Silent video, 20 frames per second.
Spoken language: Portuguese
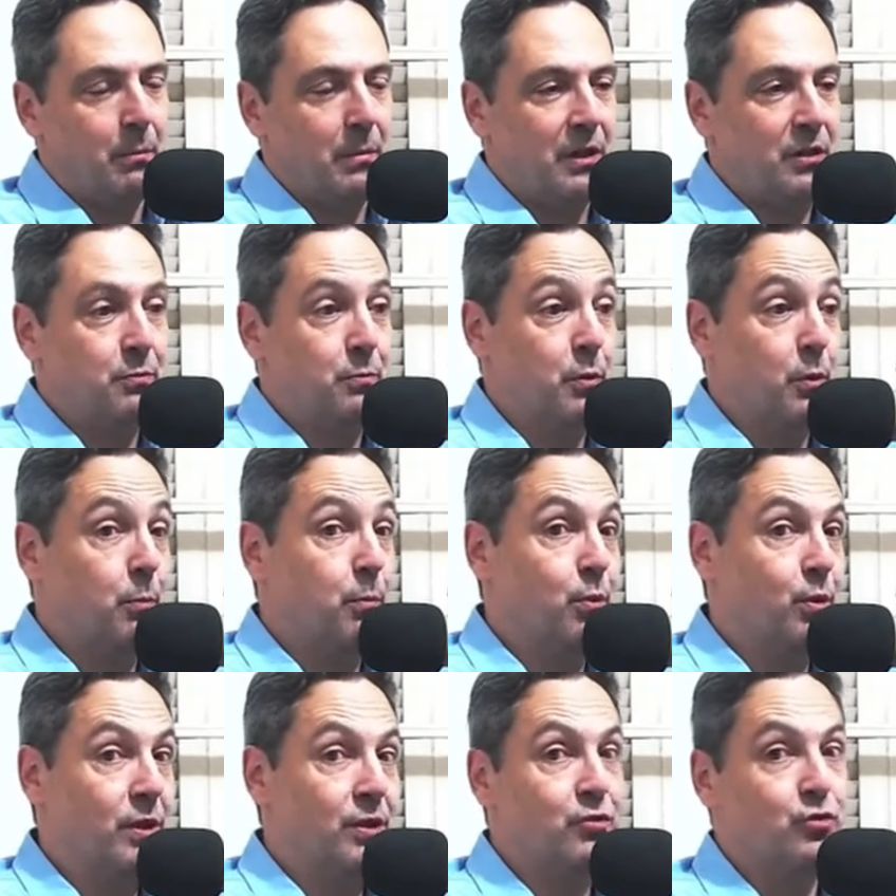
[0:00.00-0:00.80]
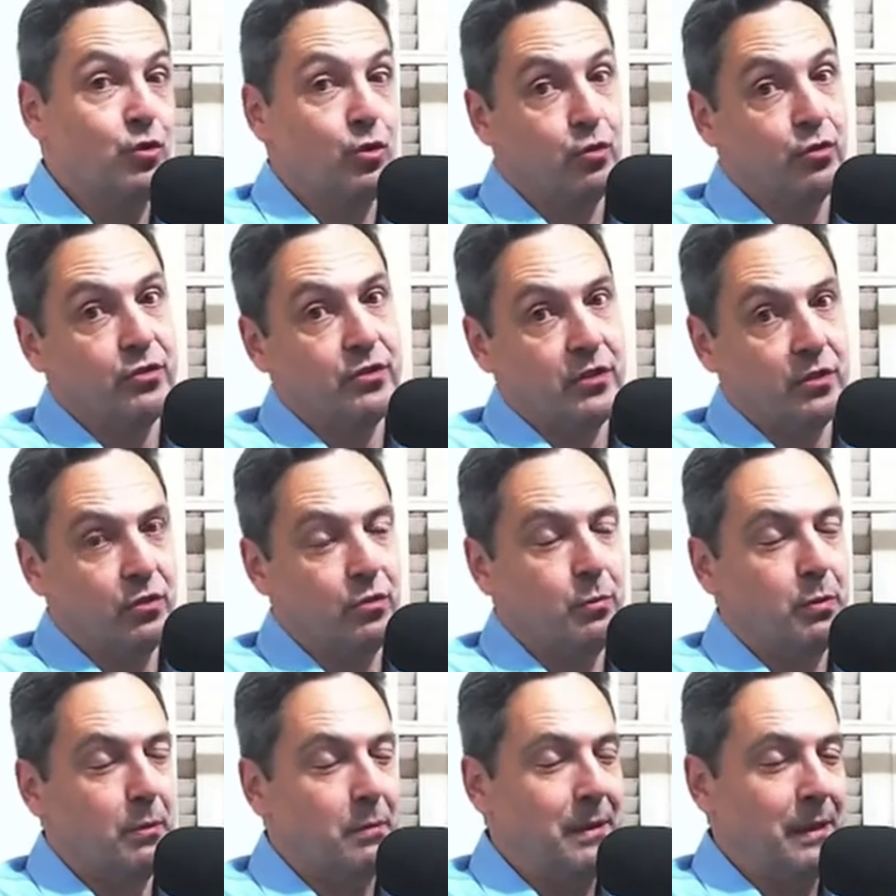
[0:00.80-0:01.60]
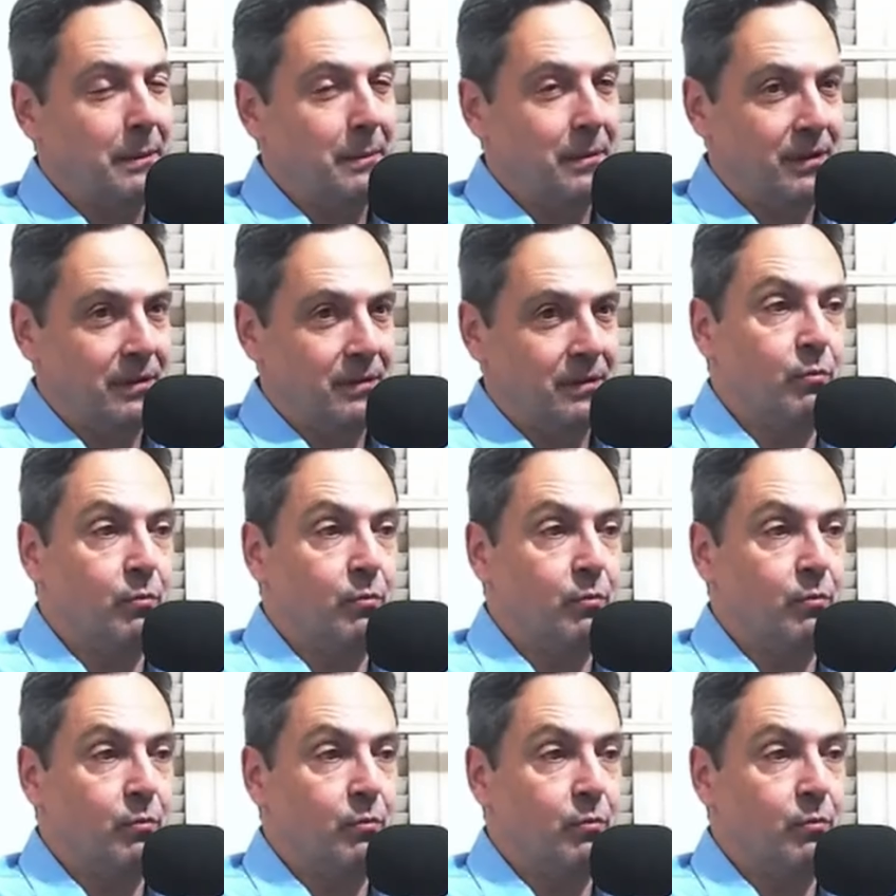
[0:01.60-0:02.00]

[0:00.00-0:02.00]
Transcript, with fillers: mas propor a solução do problema.